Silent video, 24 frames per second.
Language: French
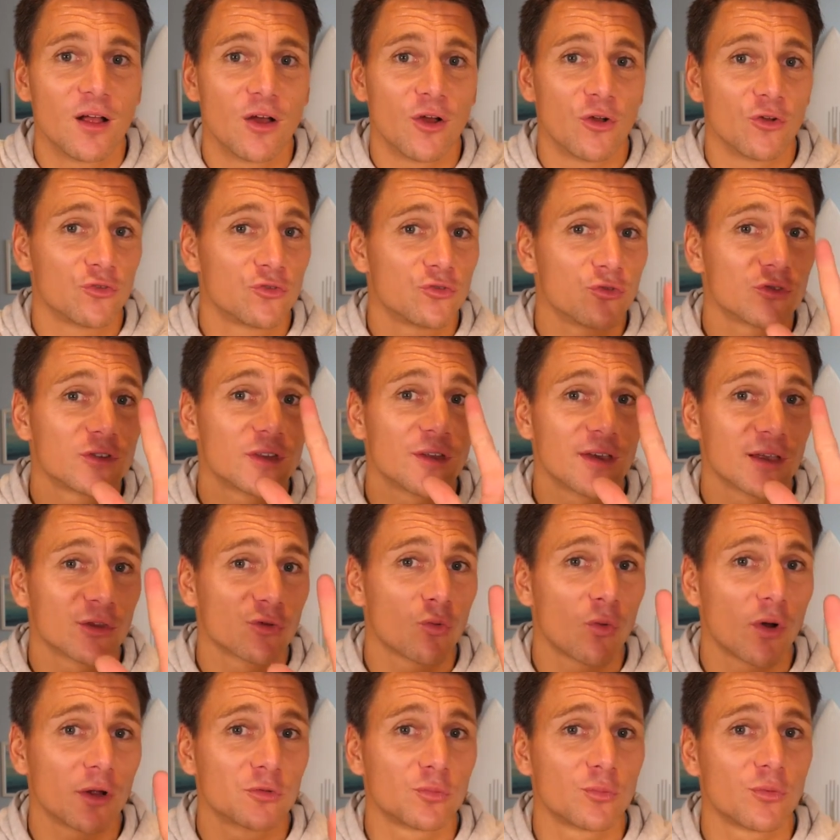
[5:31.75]
Euh, juste avec
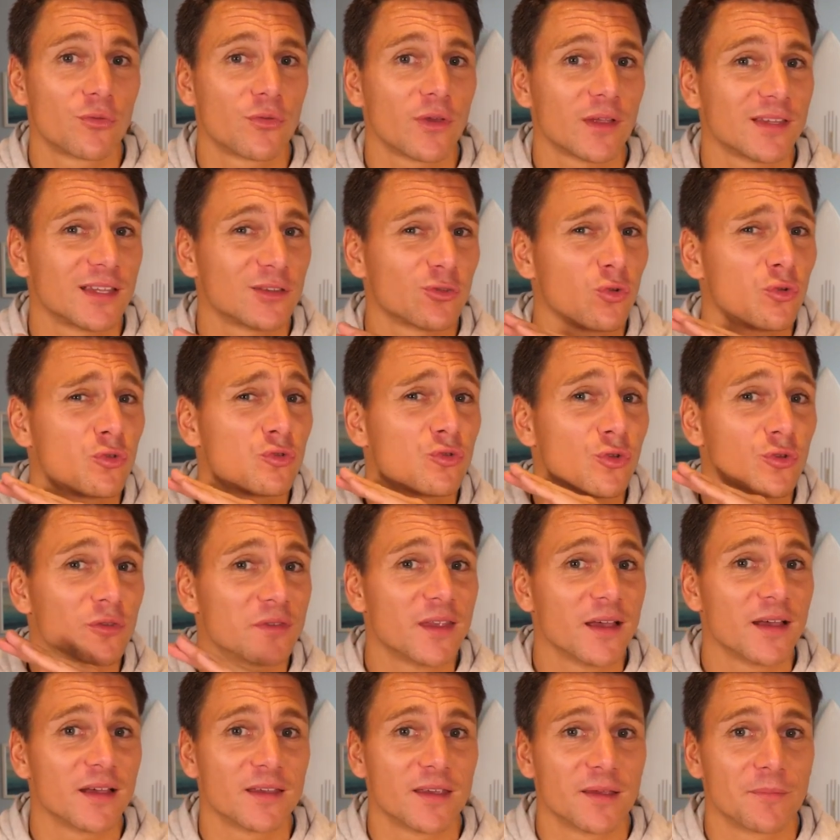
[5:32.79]
trois, tu peux faire des trucs de
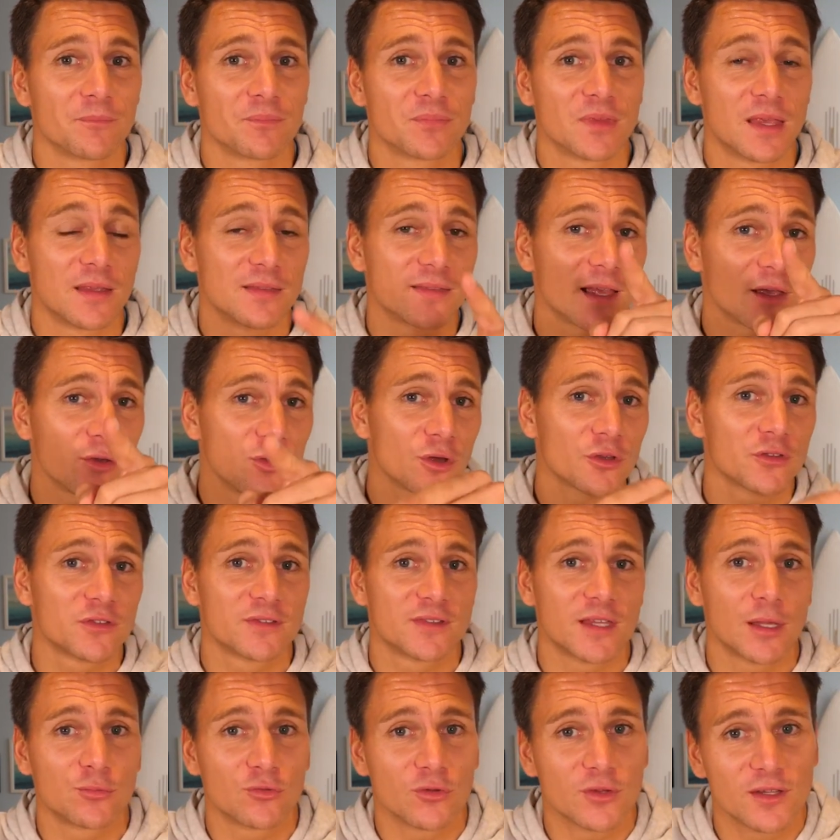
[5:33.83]
dingue. Et d'ailleurs,
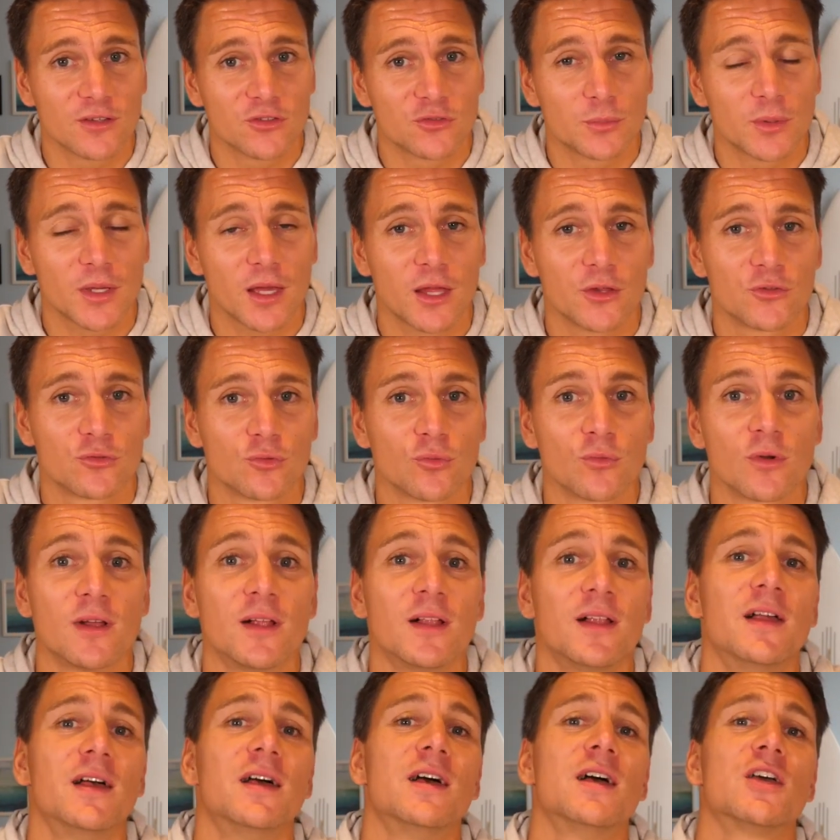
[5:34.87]
si tu as besoin d'inspiration,
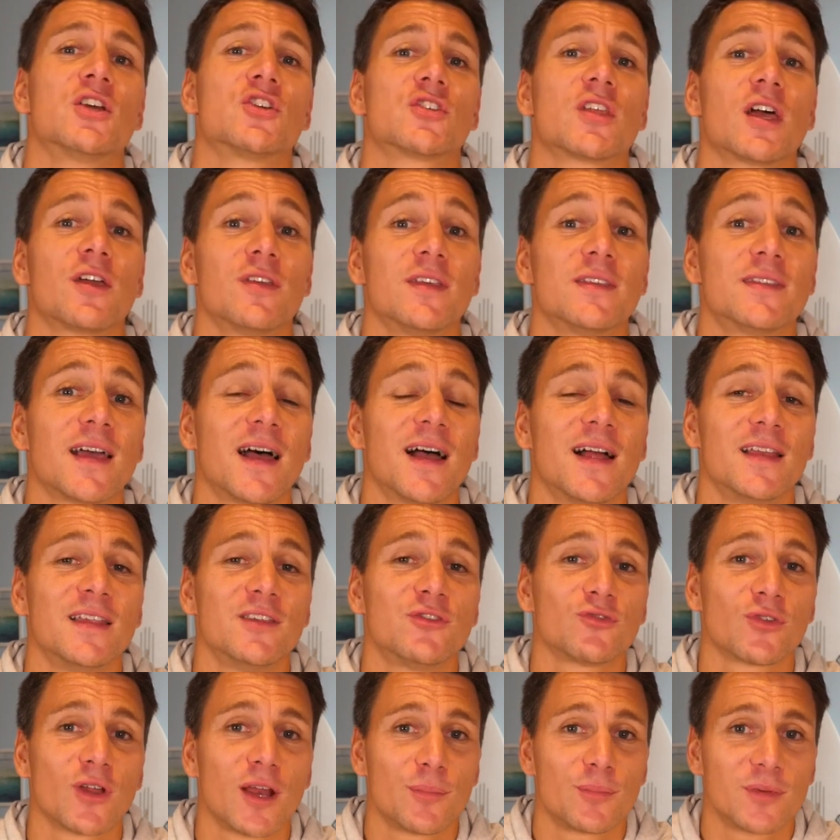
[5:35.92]
je t'invite à aller
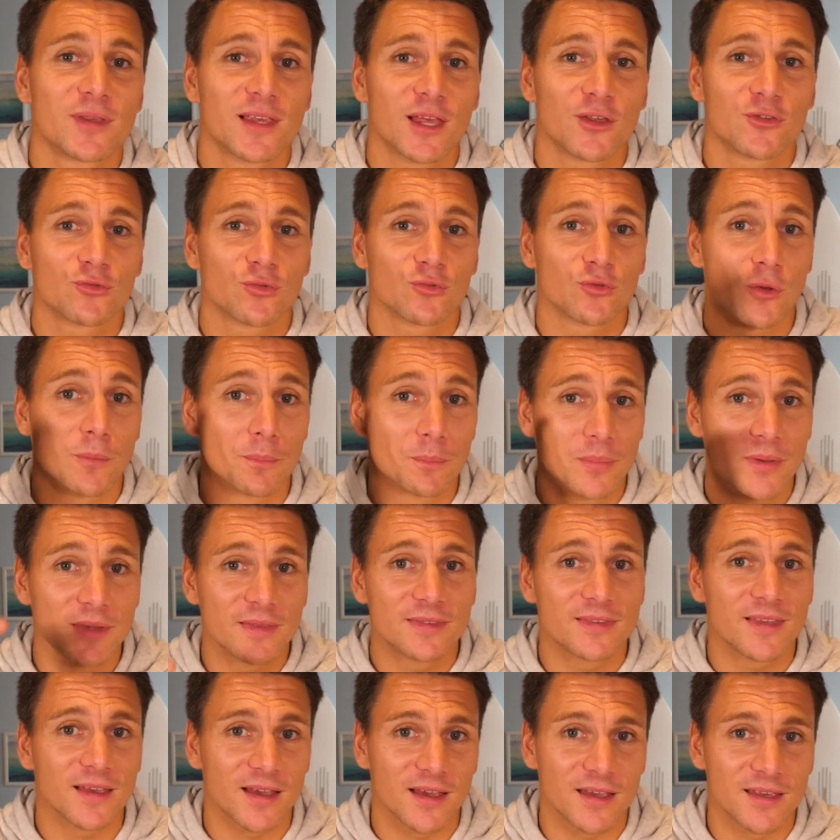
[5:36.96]
sur l'application de
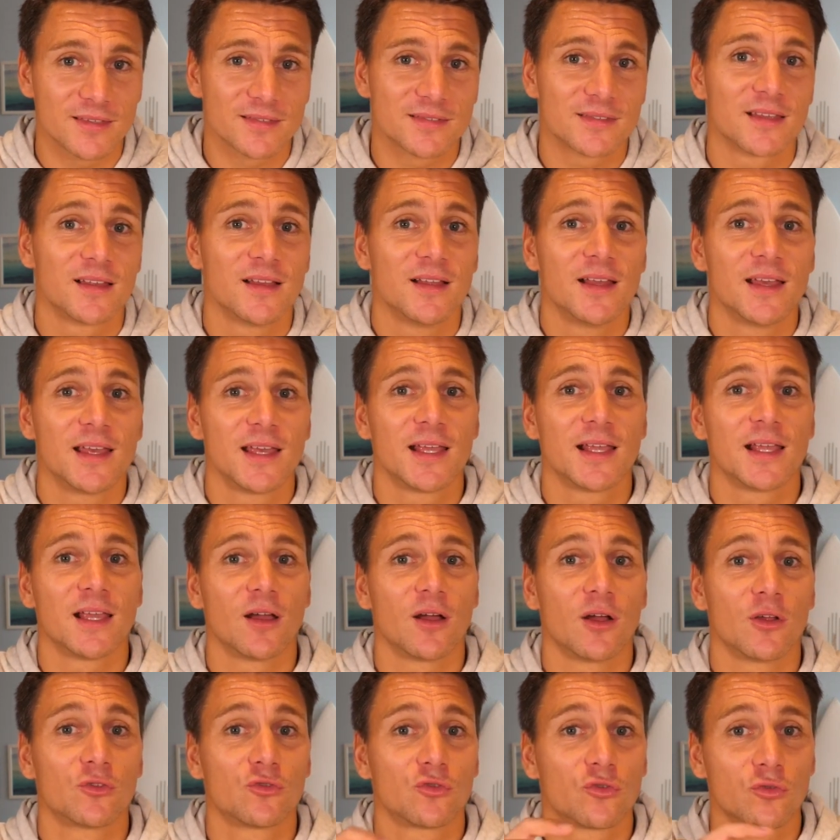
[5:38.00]
Pinterest et
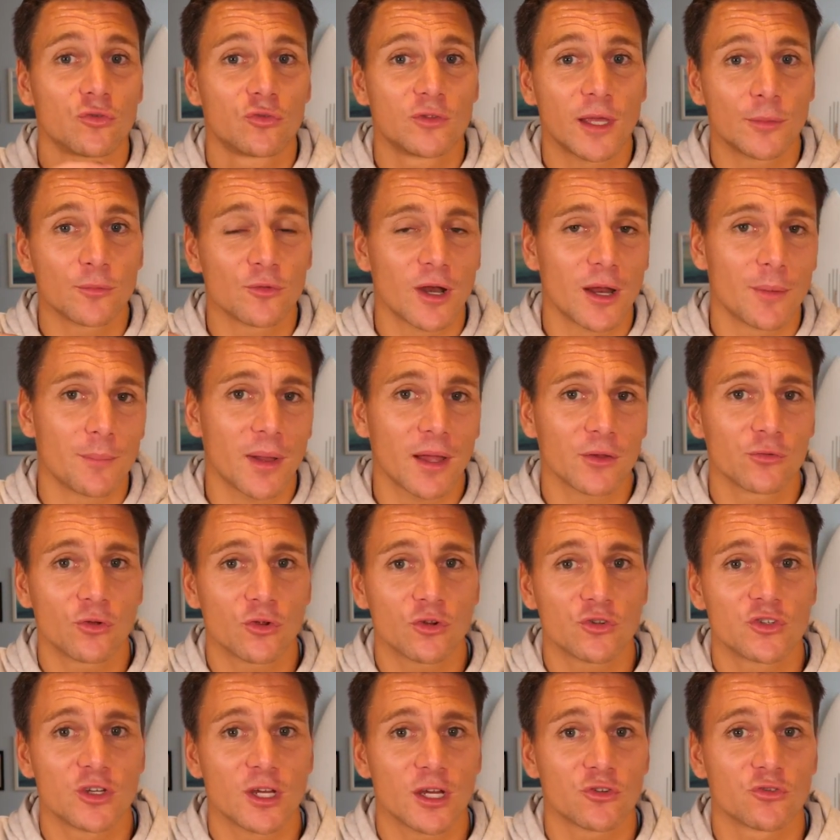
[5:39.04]
euh, tu tapes dans la barre de
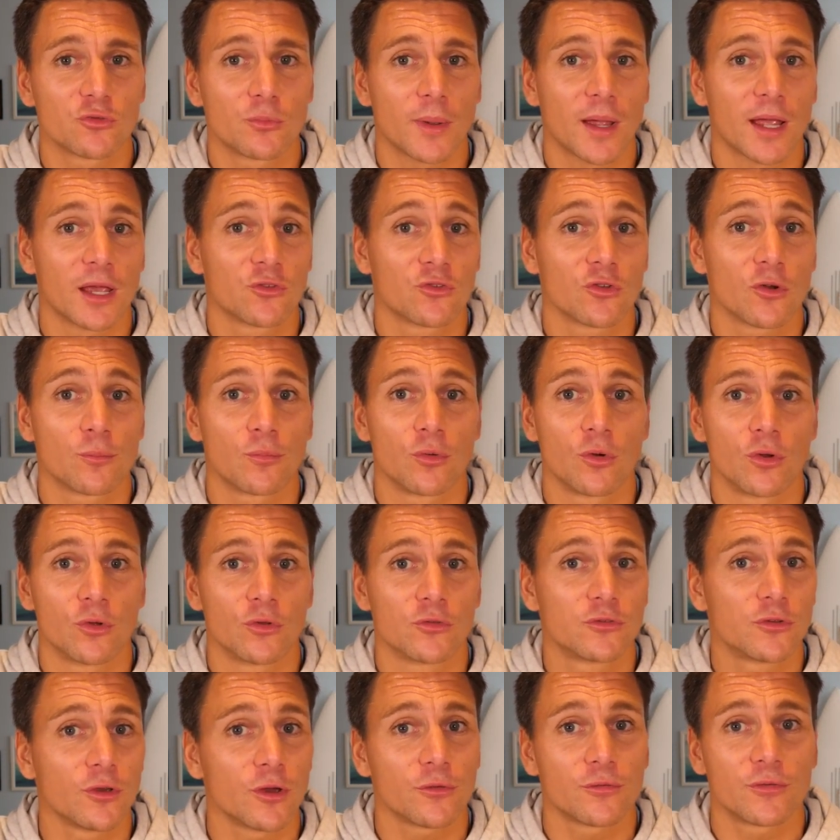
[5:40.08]
recherche, par exemple, euh,
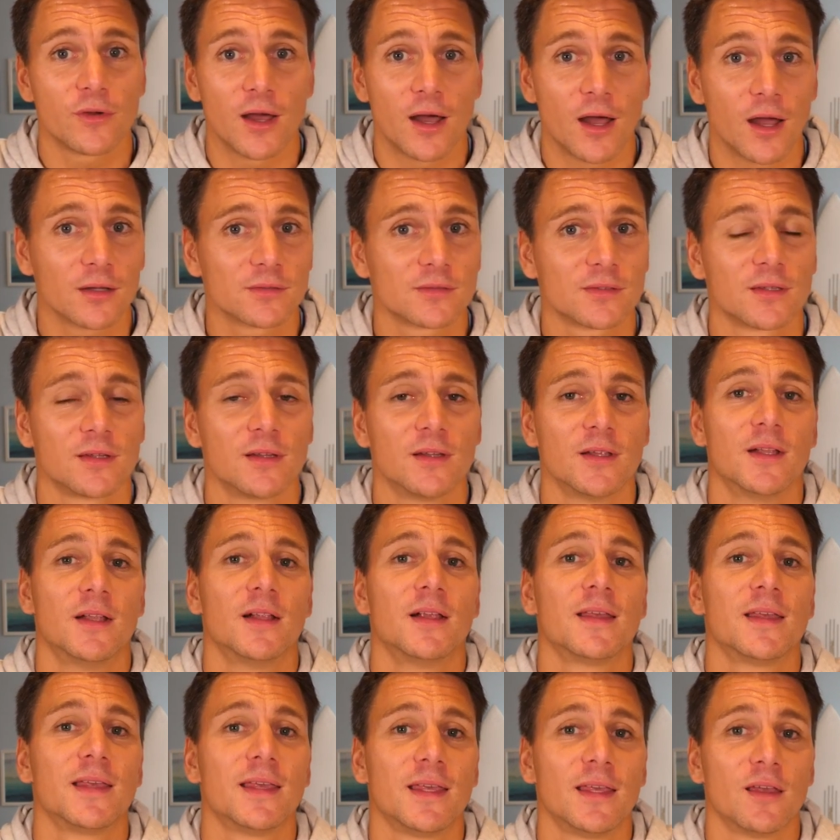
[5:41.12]
Surf Art
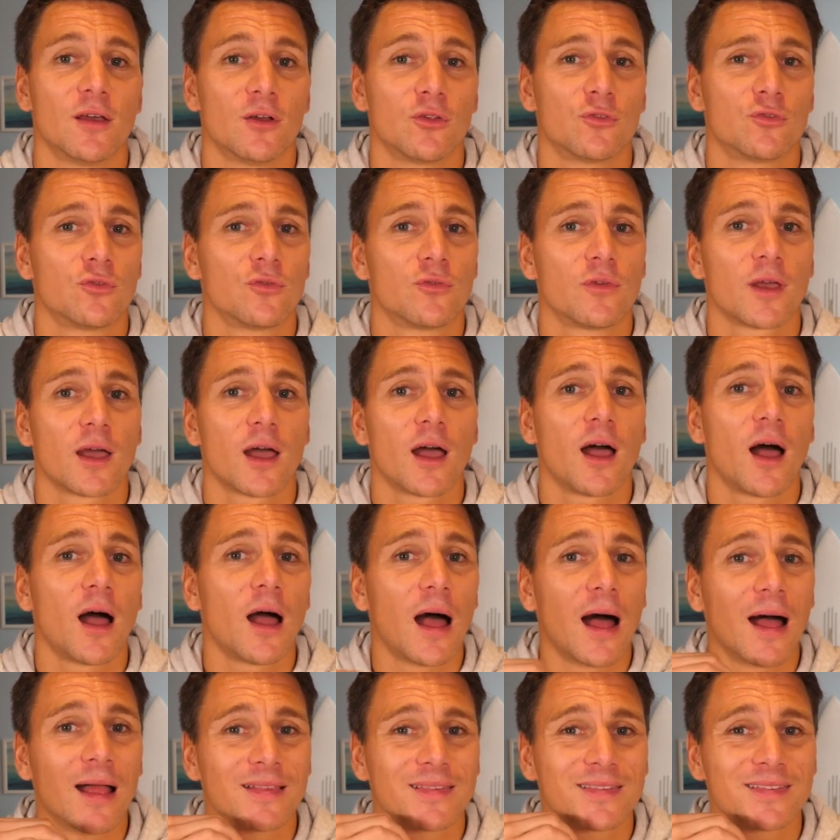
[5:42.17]
et tu verras
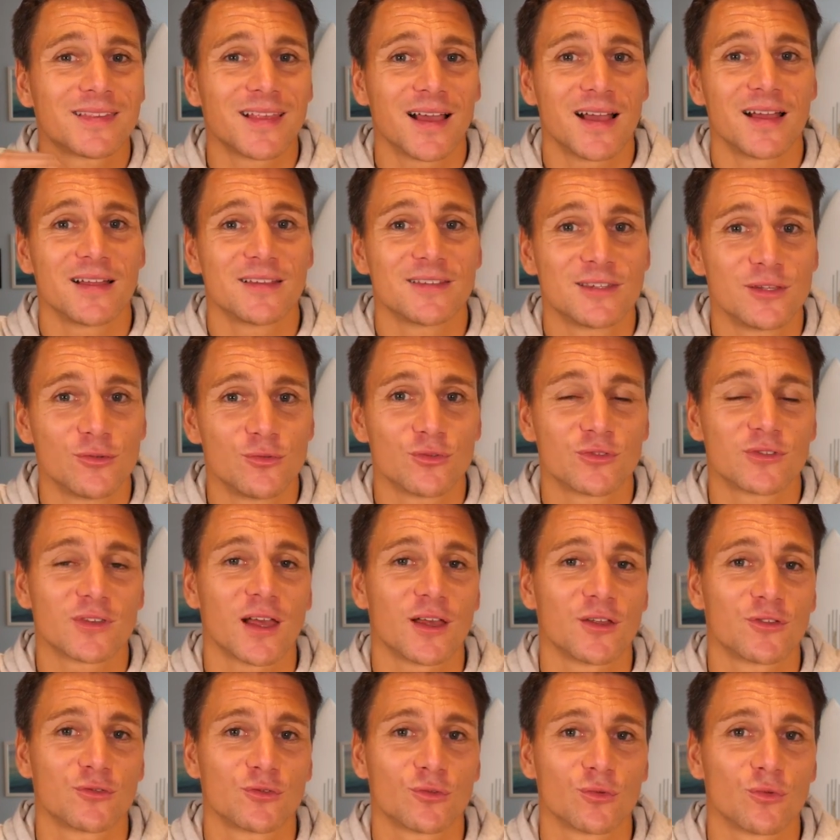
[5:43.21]
un tas
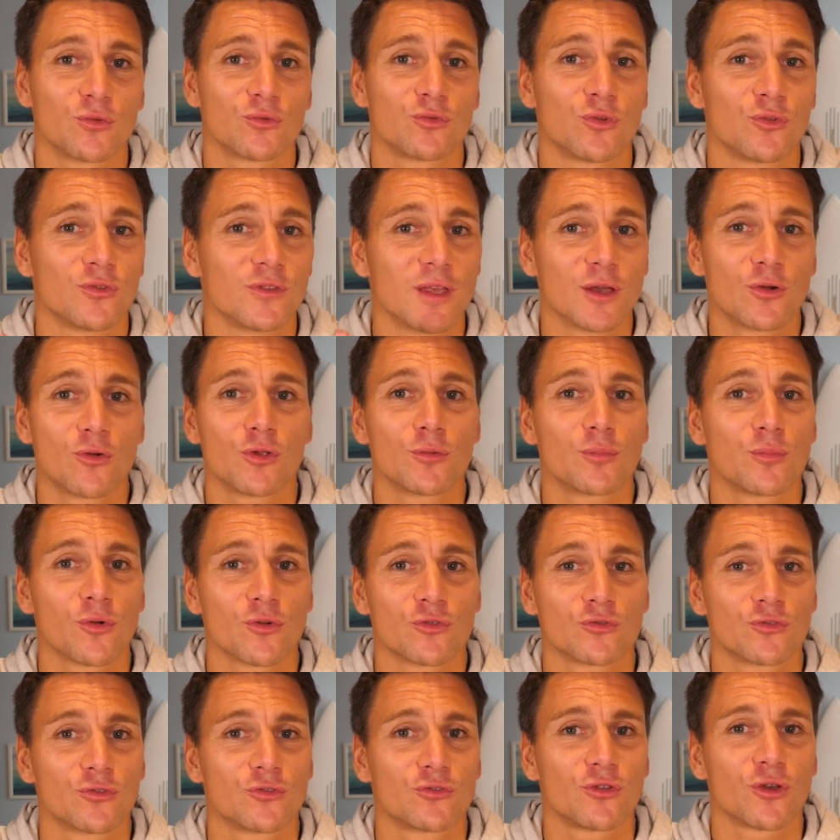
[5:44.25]
d'illustrations de déco de
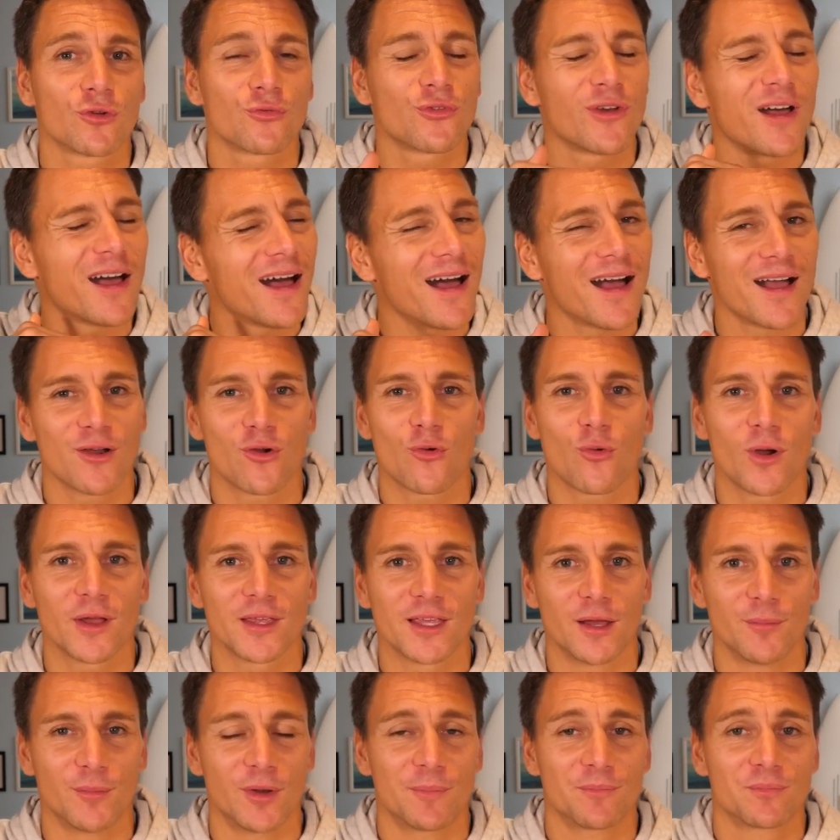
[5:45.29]
planches de surf
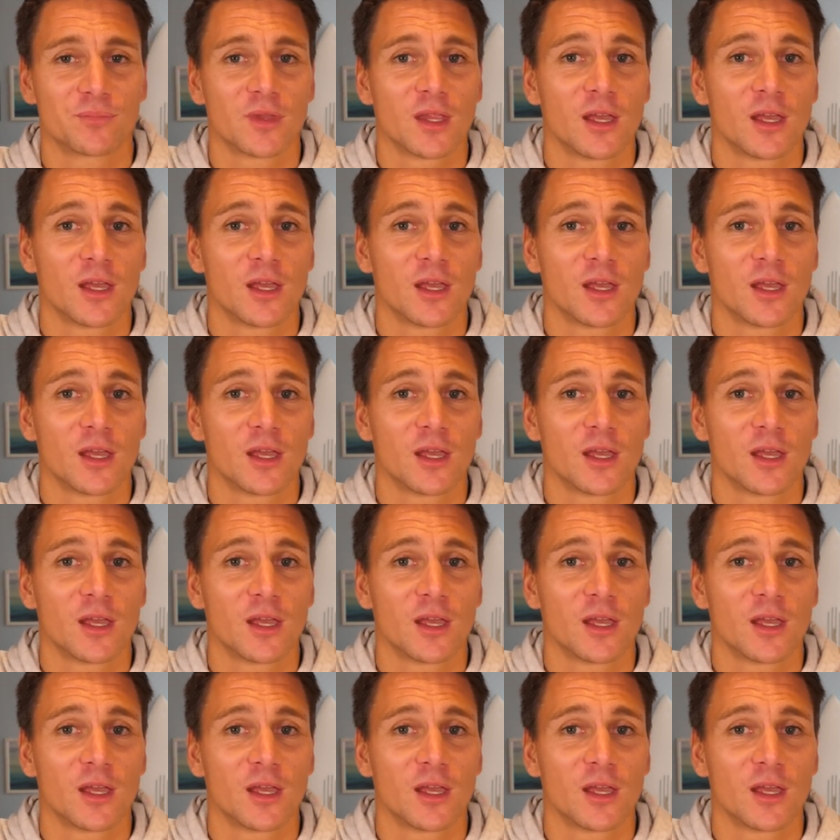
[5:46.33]
incroyables.